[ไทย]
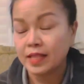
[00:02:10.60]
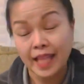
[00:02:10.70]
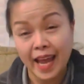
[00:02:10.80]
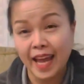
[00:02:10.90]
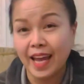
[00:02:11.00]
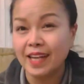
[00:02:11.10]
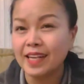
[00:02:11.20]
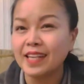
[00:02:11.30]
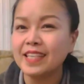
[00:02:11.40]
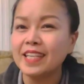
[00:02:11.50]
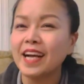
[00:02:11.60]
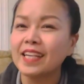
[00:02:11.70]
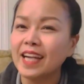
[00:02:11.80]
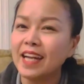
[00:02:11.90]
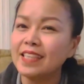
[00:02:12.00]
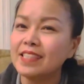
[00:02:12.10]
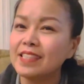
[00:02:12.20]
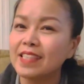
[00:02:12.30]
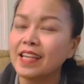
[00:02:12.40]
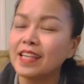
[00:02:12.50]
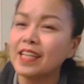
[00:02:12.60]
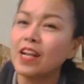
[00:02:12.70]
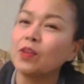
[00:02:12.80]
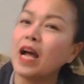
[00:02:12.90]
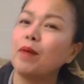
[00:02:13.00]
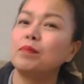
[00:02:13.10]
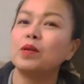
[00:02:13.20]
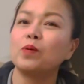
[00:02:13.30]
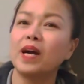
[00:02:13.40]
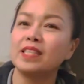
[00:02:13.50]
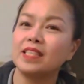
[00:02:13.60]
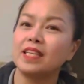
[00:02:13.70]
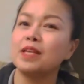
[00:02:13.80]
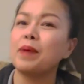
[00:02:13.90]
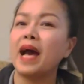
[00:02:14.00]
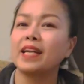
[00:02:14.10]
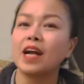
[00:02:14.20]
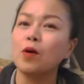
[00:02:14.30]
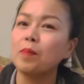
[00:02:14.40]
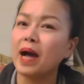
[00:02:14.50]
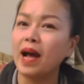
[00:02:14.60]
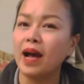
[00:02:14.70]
แต่ทั้งนี้ทั้งนั้นสิ่งที่เราทำหรือว่าสิ่งที่ผ่านเข้ามา